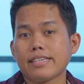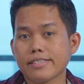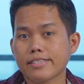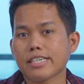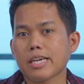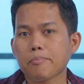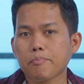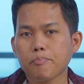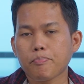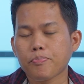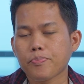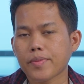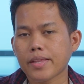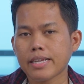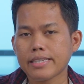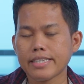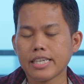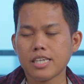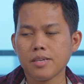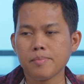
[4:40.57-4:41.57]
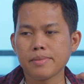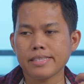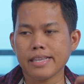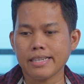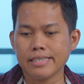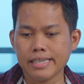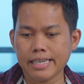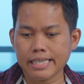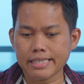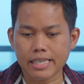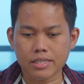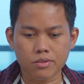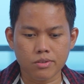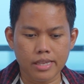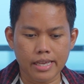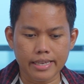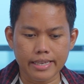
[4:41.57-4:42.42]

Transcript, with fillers: landscape. Jadi misalnya kita tuh